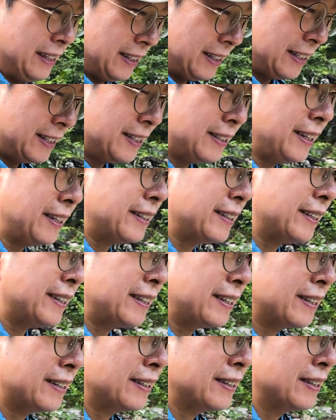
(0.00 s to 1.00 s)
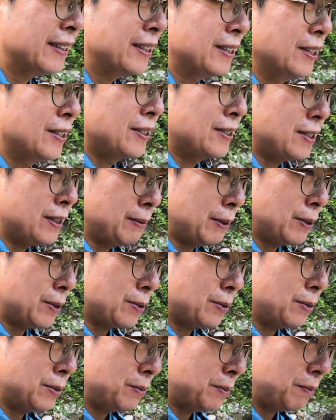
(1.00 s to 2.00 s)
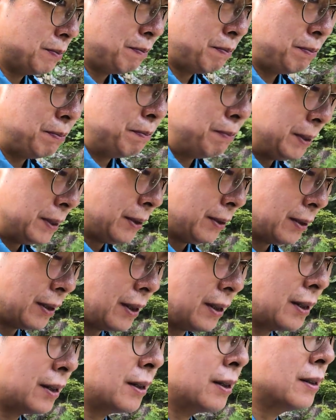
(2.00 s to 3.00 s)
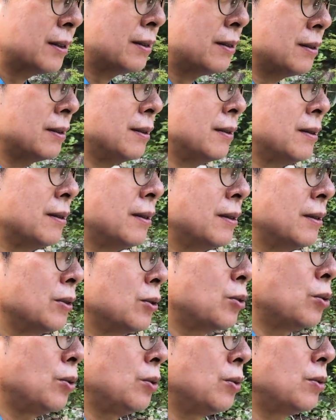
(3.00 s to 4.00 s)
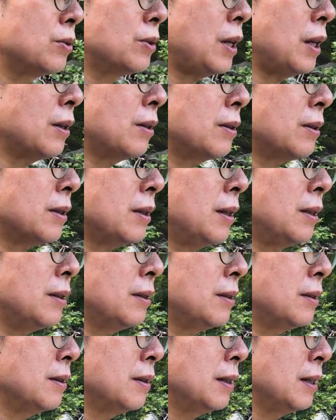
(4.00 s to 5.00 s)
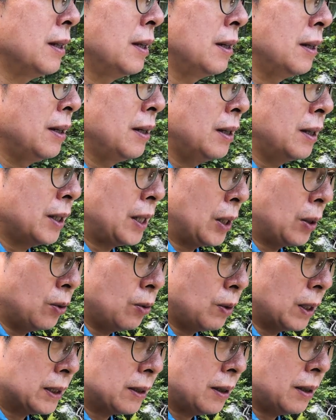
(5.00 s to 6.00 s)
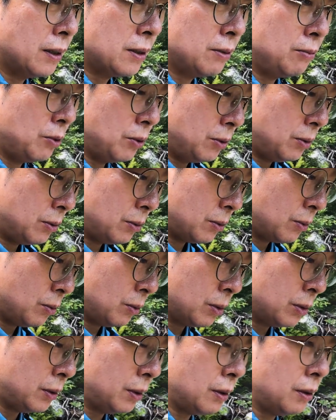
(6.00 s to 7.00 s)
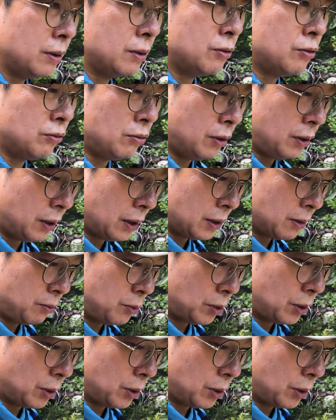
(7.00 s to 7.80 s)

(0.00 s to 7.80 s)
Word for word: 이 쓰레기 제발 좀 피서객들 좋은 깨끗한 계곡 왔다 가시면은 꼭 쓰레기 수거해 갔으면